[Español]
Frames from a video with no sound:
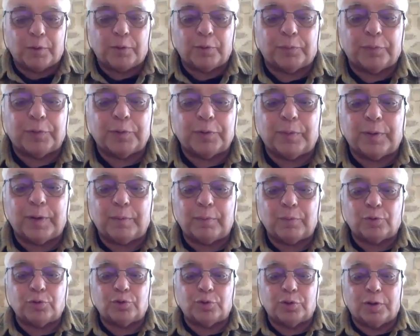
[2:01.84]
Bueno,
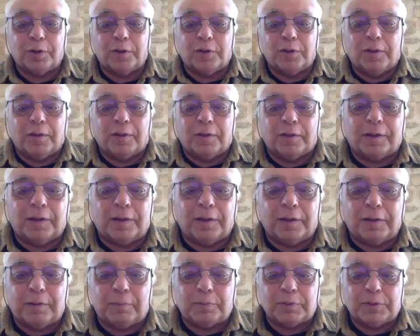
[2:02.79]
esperemos
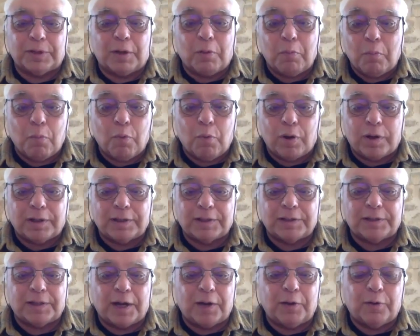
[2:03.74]
que sea un buen
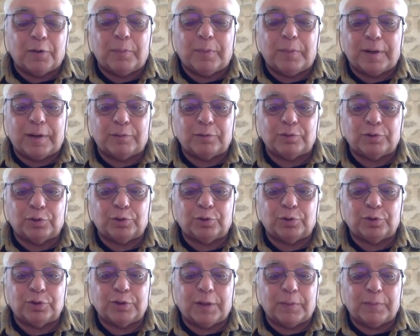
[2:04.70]
estreno para
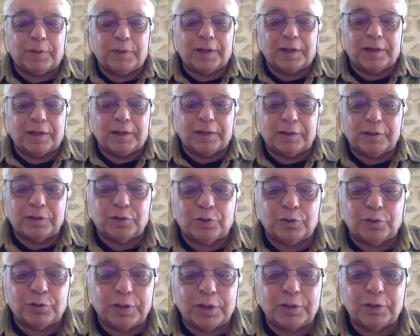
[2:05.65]
vosotros también, que quedéis
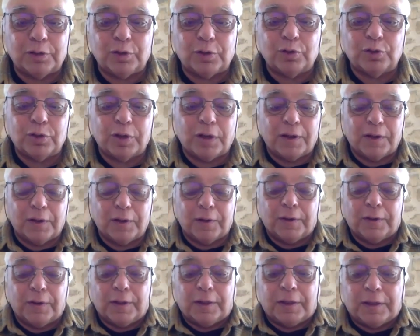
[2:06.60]
contentos.
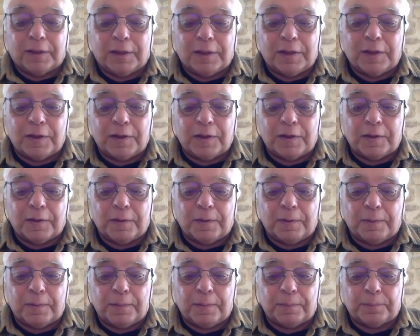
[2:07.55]

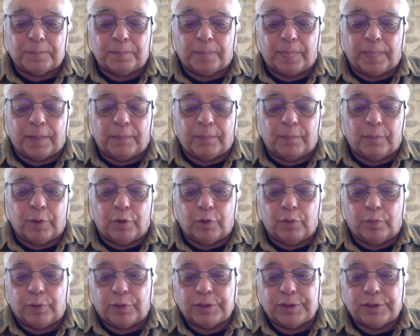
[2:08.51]
Y
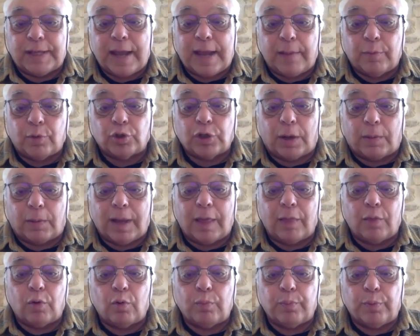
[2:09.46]
bueno, pues ya hemos
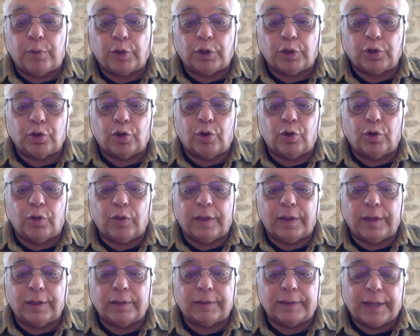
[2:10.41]
hablado un poquito
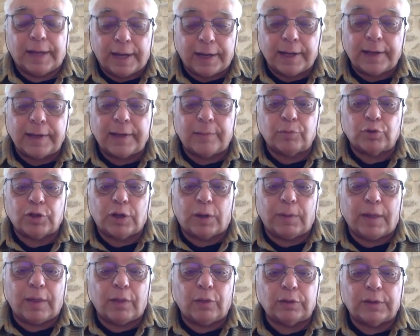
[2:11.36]
de Triana y hemos
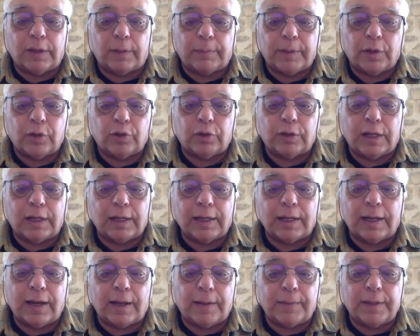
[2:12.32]
hablado también con
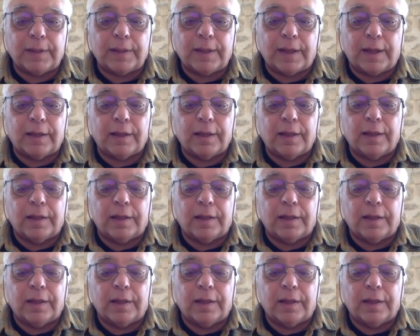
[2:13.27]
Elige la Vida.